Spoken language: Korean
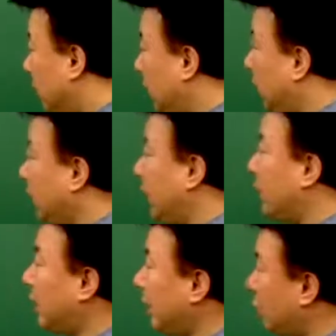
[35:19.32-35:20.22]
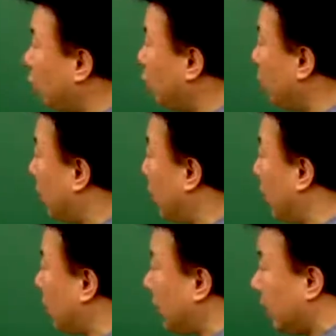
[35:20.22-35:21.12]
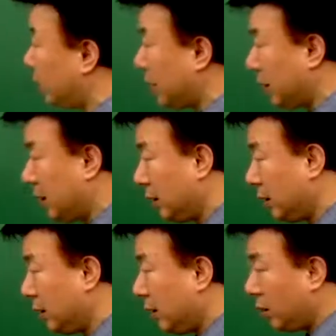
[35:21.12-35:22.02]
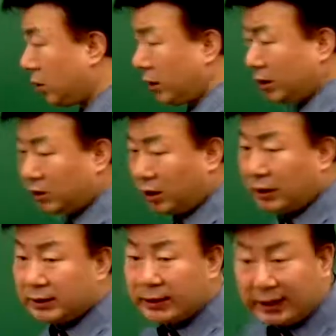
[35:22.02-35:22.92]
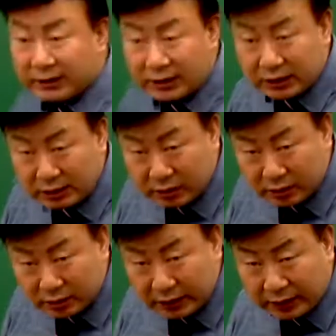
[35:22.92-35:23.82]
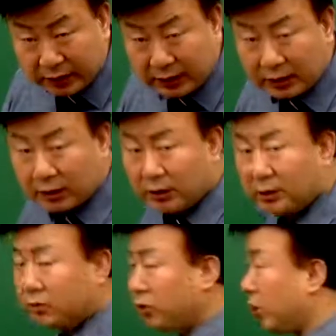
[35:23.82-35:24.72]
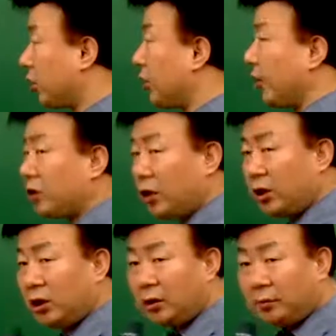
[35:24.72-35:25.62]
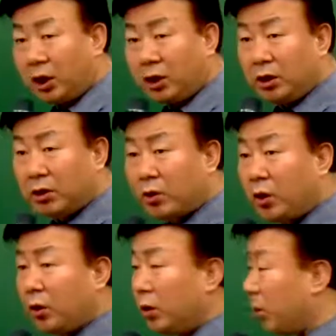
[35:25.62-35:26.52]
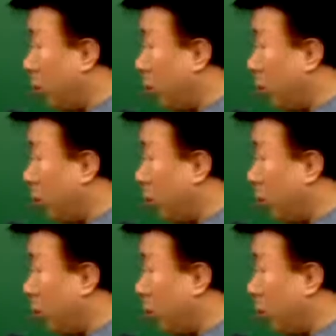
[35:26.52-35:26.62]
이런 재산의 종류가 뭐가 있는가 여러분? 거의 났죠. 사치성 재산. 우리 어떻게 외죠? 별골